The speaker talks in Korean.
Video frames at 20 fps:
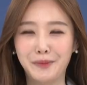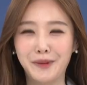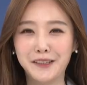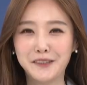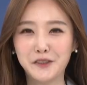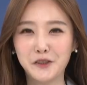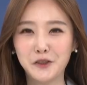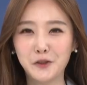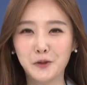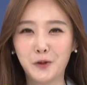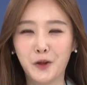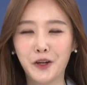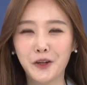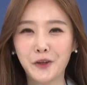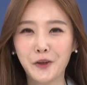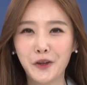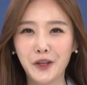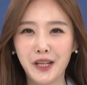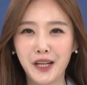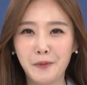매주
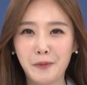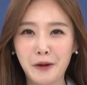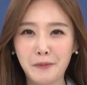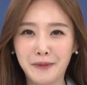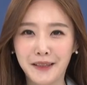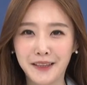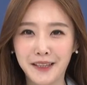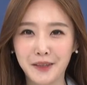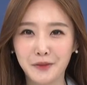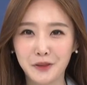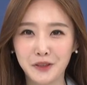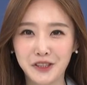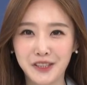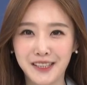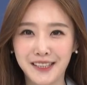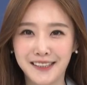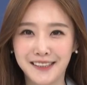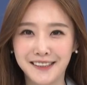월요일에만 만나볼 수